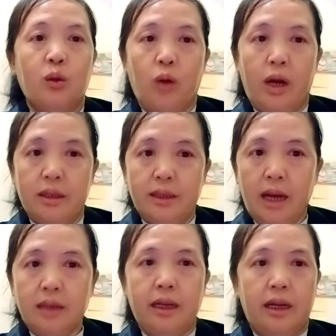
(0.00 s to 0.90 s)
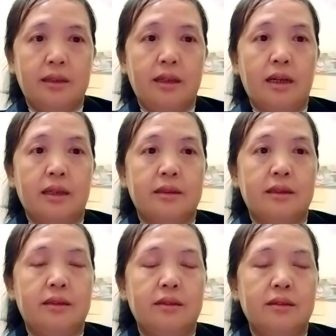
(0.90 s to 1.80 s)
của hành gian đại thì
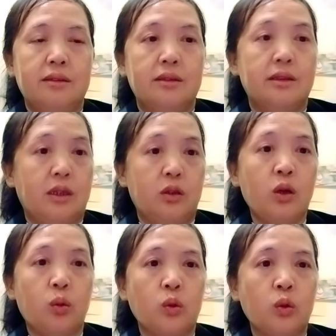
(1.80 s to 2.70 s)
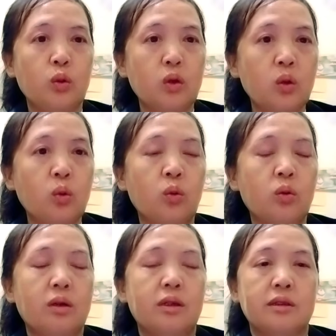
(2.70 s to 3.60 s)
chỉ à, yêu của tôi
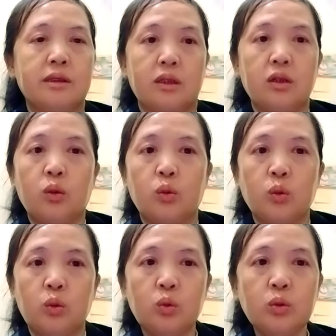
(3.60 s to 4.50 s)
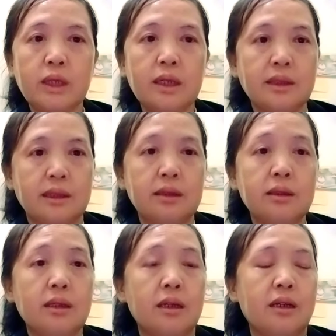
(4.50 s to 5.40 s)
nu chỉ yêu của tôi tu sang
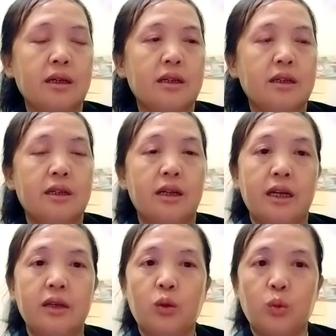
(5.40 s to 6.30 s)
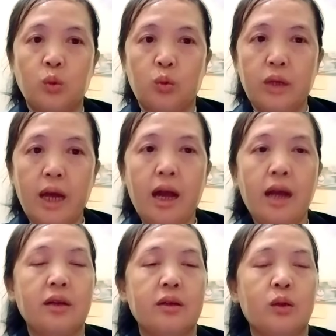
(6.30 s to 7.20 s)
dữ ai yêu của tôi
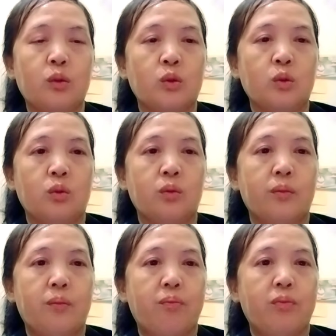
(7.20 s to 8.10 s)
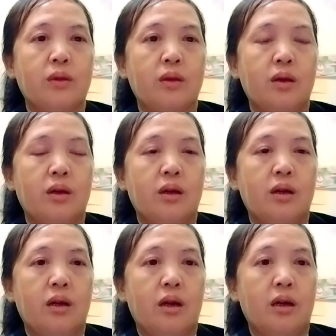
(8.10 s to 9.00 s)
nha là yêu của tôi
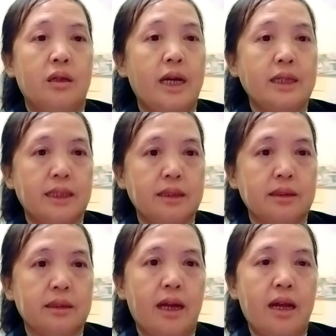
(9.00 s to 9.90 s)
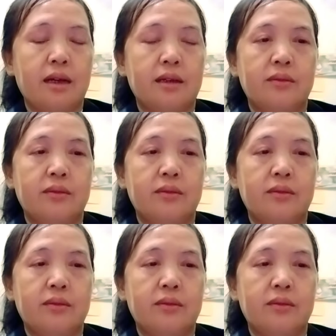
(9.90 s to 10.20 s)
à nha sang dữ nè